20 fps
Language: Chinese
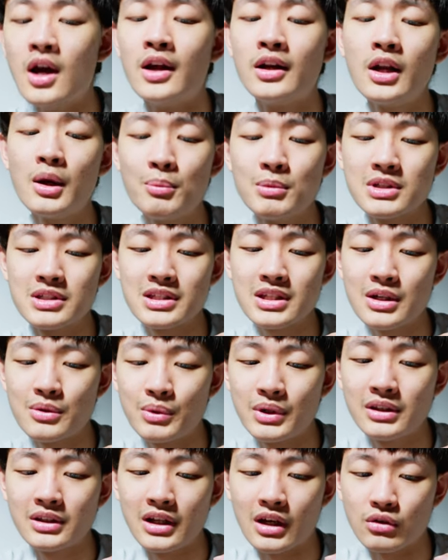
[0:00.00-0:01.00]
那我们的色
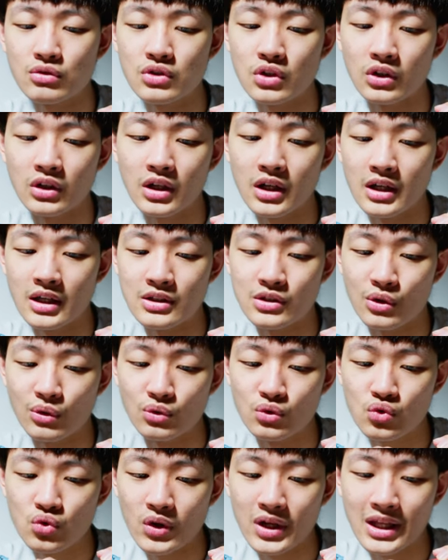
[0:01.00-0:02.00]
温调整可以从
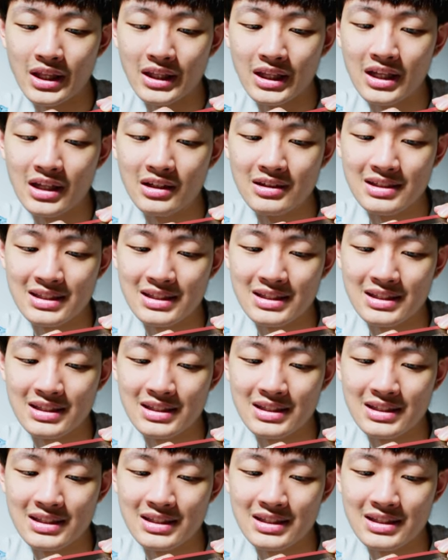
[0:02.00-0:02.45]
最低的